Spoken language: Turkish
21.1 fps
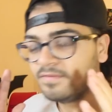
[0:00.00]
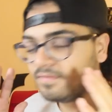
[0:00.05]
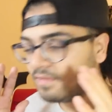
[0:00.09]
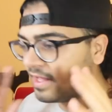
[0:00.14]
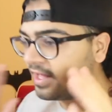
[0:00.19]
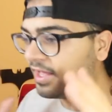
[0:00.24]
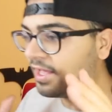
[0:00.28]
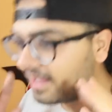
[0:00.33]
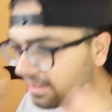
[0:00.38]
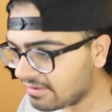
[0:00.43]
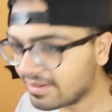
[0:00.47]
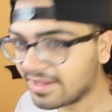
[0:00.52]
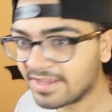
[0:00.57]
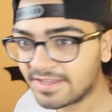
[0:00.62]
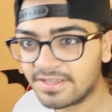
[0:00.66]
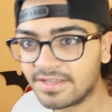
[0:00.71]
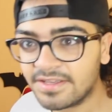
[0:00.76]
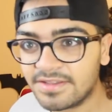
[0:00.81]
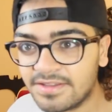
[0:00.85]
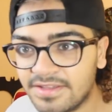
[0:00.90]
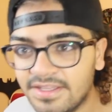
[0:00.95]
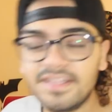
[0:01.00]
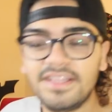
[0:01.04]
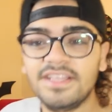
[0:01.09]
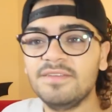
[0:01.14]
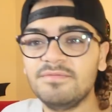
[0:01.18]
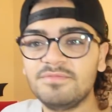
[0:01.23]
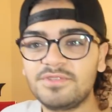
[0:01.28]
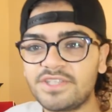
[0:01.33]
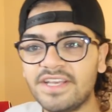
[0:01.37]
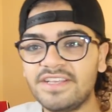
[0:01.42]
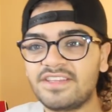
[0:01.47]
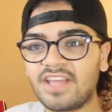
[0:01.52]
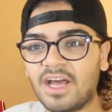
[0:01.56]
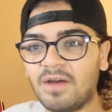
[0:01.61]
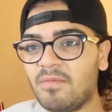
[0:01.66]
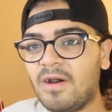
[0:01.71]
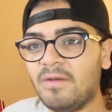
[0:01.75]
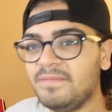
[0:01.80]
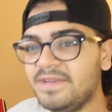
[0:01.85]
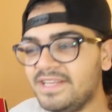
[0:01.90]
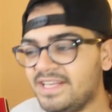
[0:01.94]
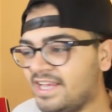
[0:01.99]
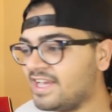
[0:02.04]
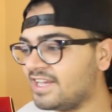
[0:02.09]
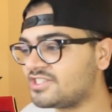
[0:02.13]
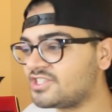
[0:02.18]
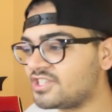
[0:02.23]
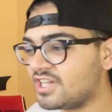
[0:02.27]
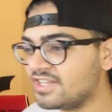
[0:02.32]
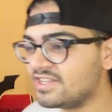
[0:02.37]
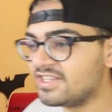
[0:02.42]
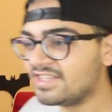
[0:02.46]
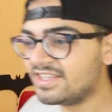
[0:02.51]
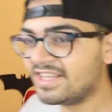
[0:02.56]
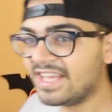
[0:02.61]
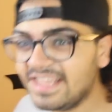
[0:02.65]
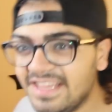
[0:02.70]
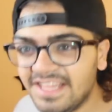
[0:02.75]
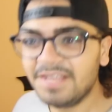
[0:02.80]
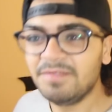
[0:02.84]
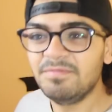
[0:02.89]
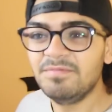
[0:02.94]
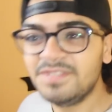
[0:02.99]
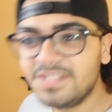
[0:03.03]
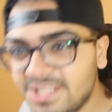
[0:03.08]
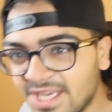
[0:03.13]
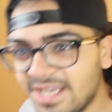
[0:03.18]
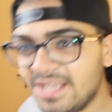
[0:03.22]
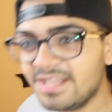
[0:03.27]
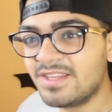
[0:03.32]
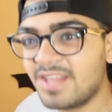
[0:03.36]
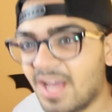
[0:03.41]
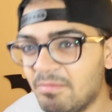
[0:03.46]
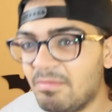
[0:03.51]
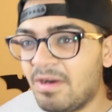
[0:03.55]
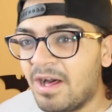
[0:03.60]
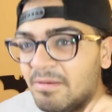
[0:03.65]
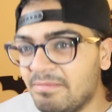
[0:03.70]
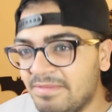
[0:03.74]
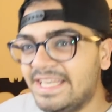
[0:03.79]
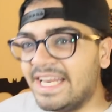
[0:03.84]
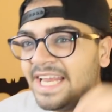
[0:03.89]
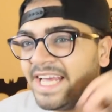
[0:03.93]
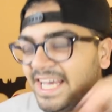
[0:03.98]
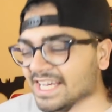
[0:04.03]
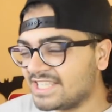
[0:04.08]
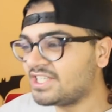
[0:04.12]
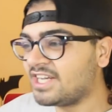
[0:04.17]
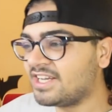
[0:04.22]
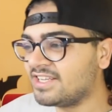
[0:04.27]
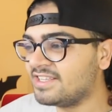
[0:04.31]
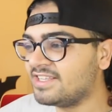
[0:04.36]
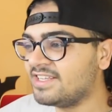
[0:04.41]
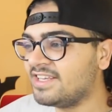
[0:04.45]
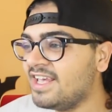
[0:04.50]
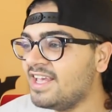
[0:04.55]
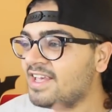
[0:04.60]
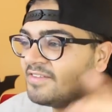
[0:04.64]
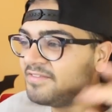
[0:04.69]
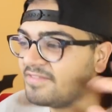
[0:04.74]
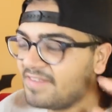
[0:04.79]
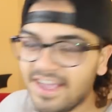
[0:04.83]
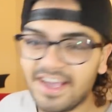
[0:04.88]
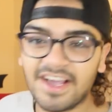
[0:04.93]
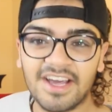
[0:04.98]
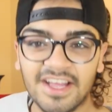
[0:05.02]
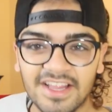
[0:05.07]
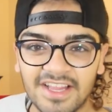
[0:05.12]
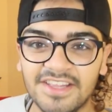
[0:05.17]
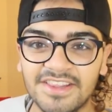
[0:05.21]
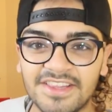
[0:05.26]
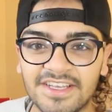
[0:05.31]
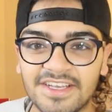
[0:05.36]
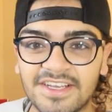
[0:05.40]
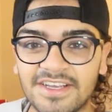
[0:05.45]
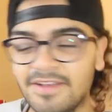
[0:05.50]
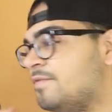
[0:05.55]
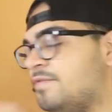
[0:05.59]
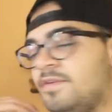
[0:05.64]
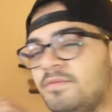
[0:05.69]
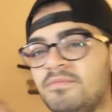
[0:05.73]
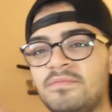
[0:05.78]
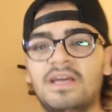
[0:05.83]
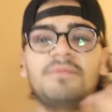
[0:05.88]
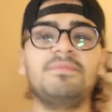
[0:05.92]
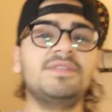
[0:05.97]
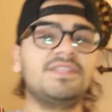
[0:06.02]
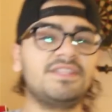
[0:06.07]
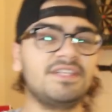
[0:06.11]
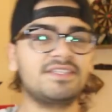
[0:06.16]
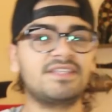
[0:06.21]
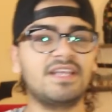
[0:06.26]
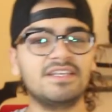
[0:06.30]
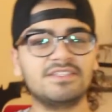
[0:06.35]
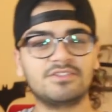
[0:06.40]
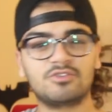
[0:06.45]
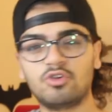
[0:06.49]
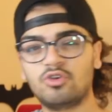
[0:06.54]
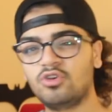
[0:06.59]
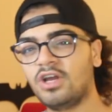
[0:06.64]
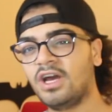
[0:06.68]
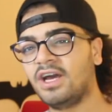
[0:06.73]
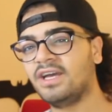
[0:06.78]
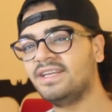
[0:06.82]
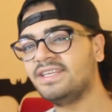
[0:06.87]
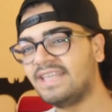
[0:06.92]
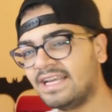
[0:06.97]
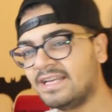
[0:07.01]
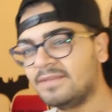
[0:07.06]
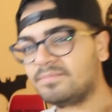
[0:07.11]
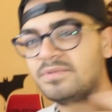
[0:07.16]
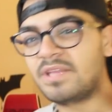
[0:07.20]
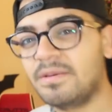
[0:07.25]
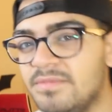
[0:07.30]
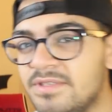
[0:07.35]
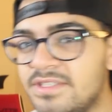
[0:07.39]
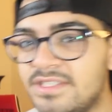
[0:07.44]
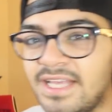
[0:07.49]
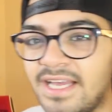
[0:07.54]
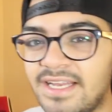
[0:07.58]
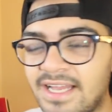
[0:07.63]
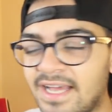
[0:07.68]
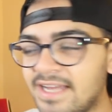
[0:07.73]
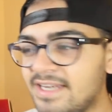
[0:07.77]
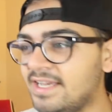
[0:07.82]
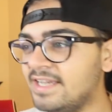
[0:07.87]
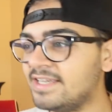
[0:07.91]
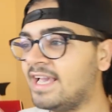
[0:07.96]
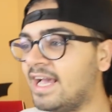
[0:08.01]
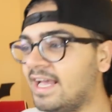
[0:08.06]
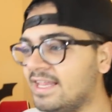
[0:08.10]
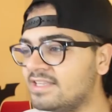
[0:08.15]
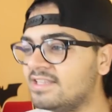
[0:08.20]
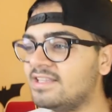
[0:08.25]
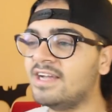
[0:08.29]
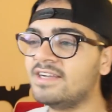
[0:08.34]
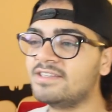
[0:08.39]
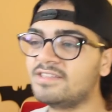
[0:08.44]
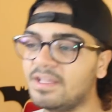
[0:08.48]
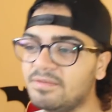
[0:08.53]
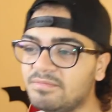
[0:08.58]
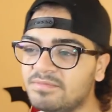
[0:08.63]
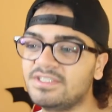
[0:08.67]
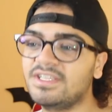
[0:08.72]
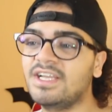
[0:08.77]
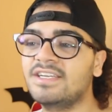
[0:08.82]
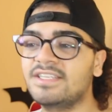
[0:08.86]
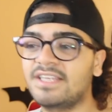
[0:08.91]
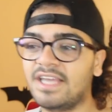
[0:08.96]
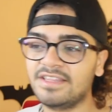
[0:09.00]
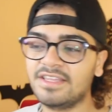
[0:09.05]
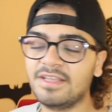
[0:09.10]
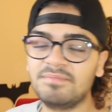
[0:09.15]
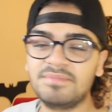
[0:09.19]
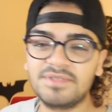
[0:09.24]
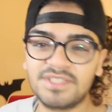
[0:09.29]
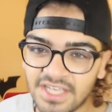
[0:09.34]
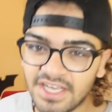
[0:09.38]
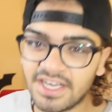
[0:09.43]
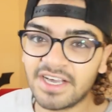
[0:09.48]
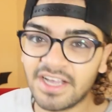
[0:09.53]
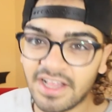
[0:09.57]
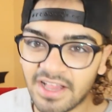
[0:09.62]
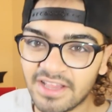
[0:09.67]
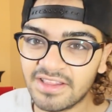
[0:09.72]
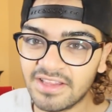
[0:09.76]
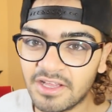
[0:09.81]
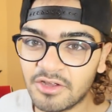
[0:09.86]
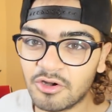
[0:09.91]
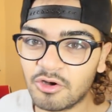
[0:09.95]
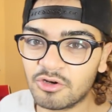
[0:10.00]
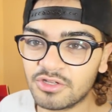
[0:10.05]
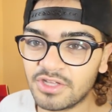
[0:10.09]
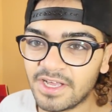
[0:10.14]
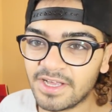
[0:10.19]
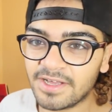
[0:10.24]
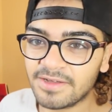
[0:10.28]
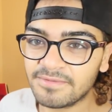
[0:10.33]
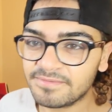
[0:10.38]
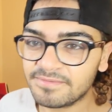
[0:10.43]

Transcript: Ve evet dediğim şey tamamıyla yaşandı. Dediğim şey tamamıyla yaşandı ve yakalandık. Filmler bittikten sonra hani gelip temizlerler ya geldiler temizlerken de bizi yakaladılar orada.